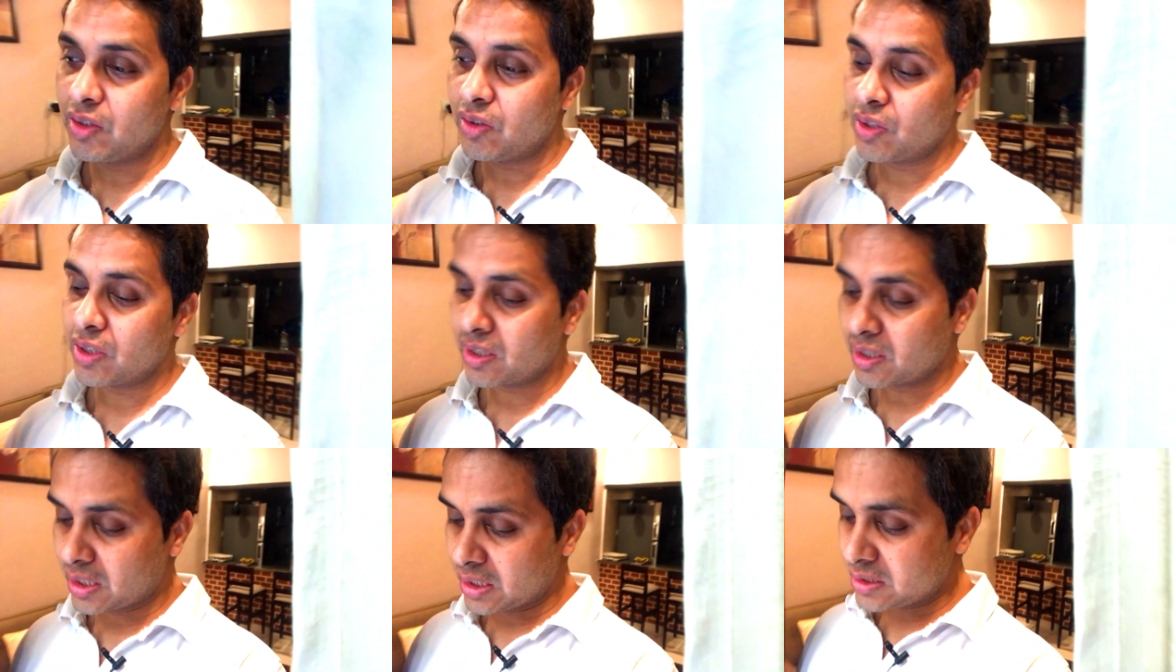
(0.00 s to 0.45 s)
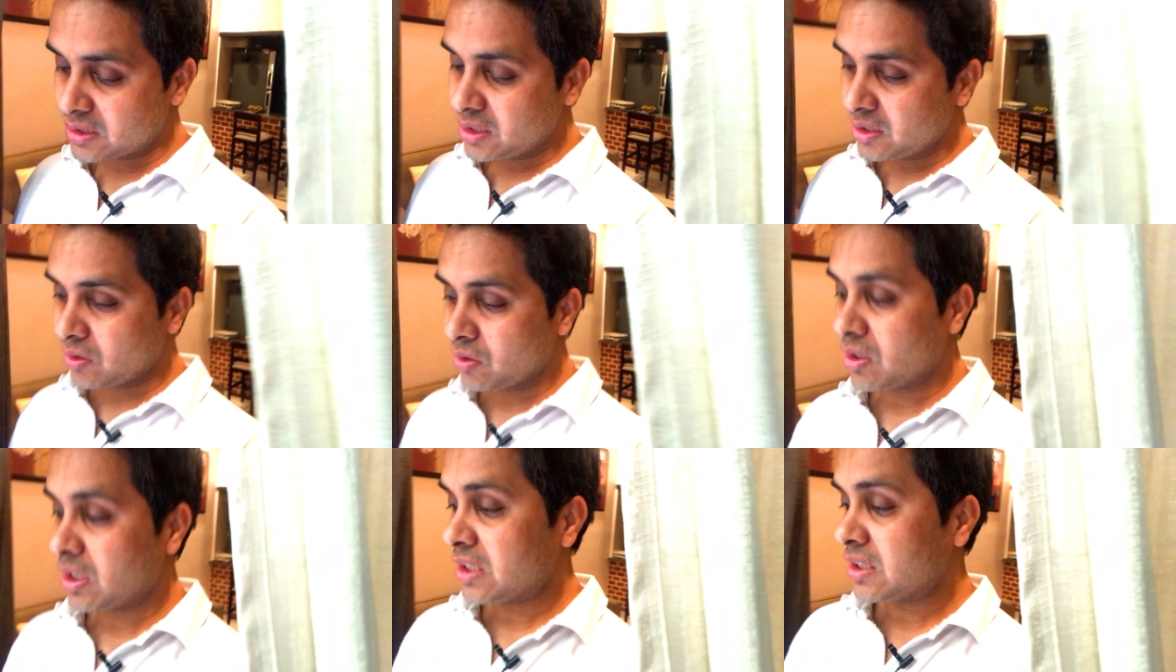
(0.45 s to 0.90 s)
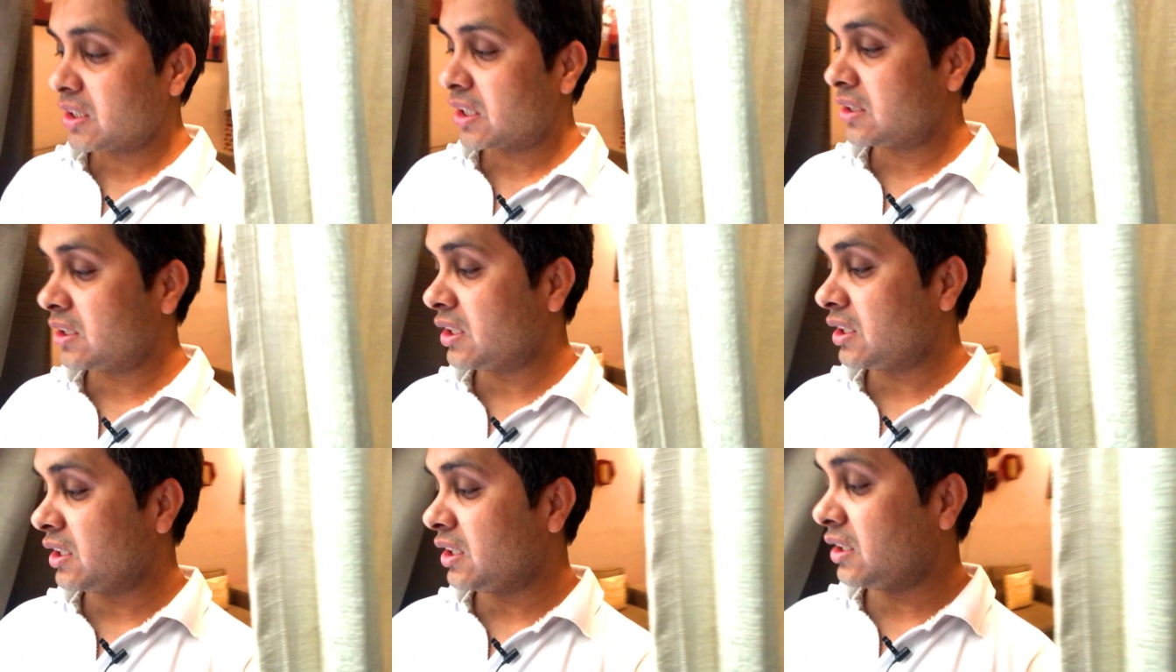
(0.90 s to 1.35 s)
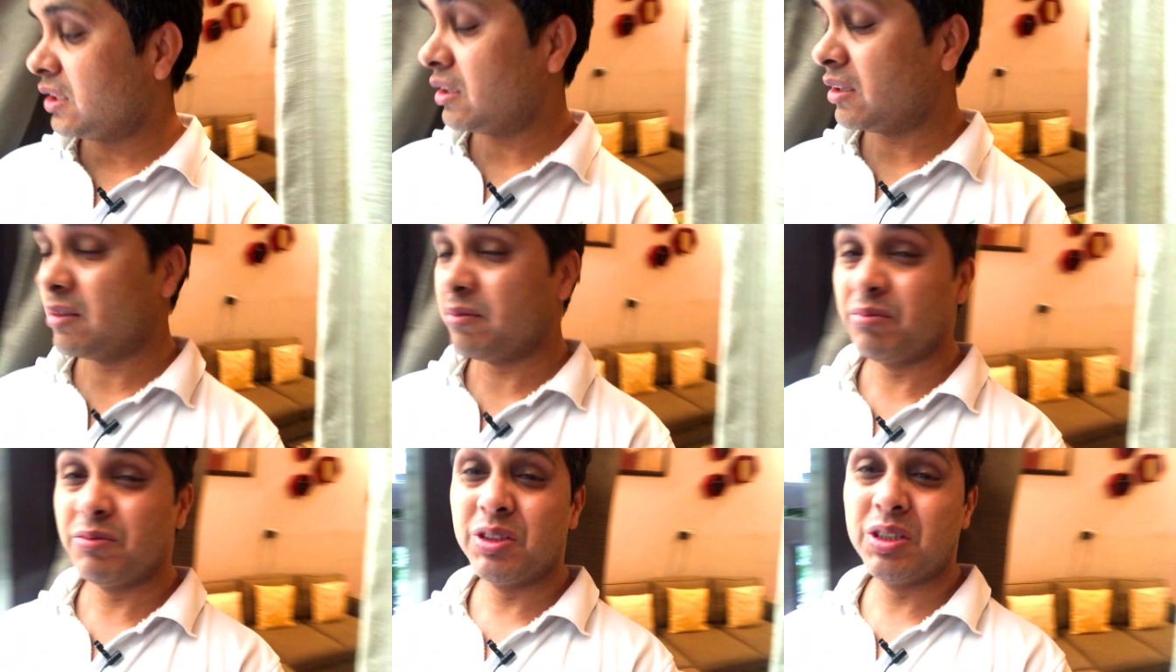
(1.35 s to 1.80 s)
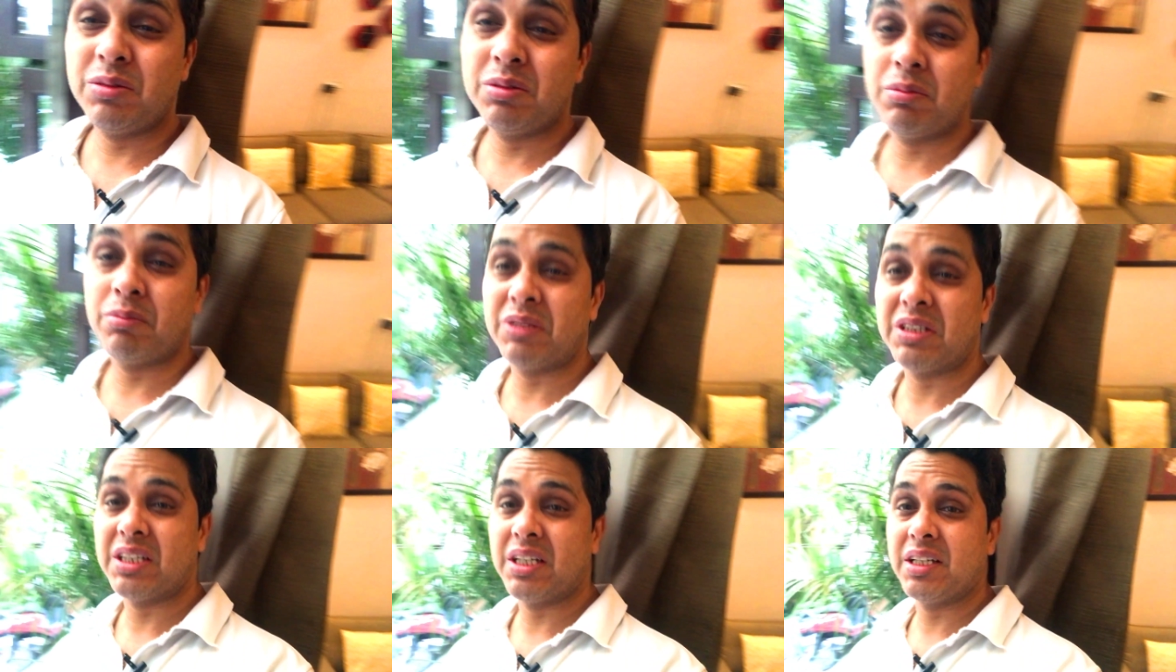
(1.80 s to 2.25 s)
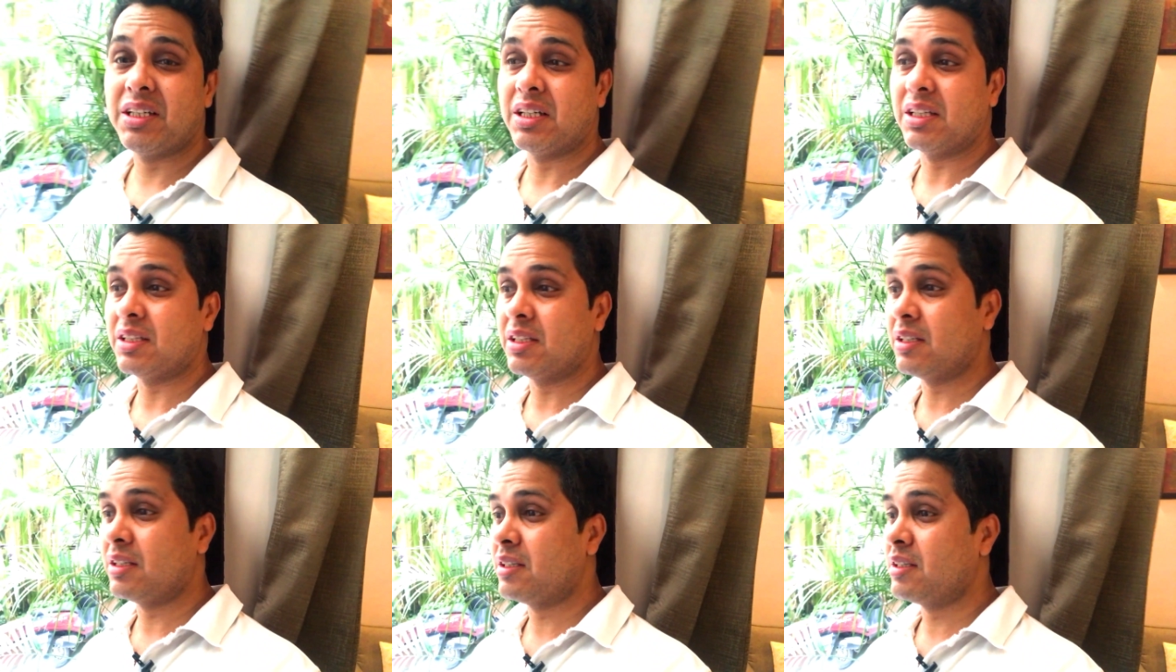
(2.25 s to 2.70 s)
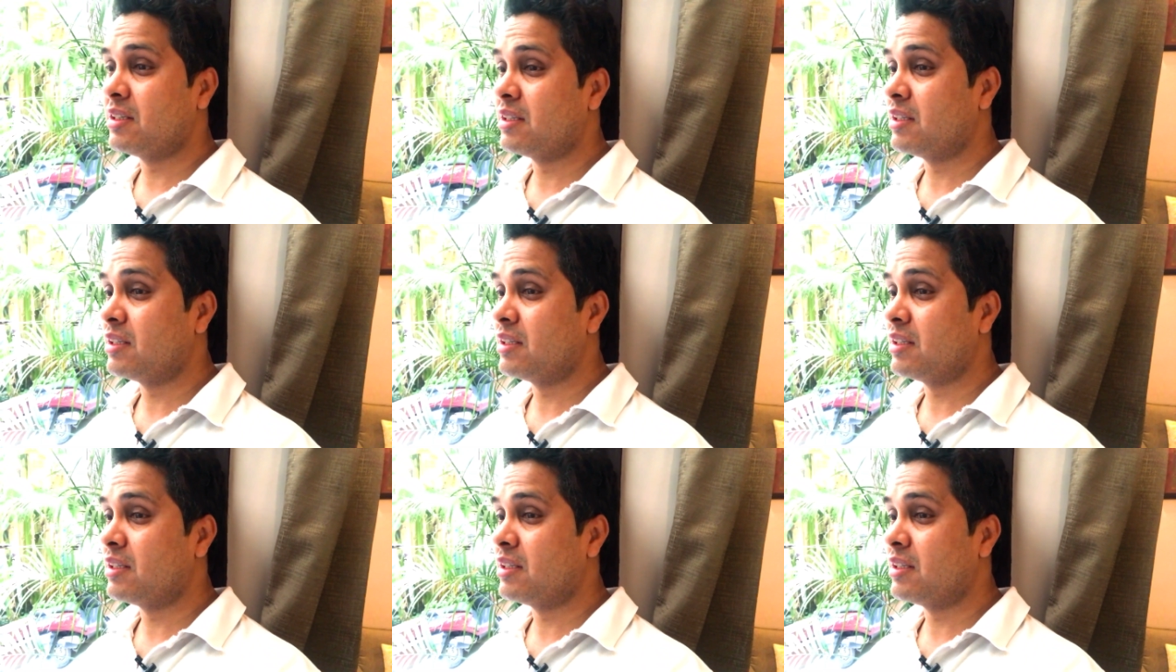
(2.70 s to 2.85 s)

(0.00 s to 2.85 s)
और कच्ची और आज कच्ची नींद मुझे फिर मज़ा नहीं आता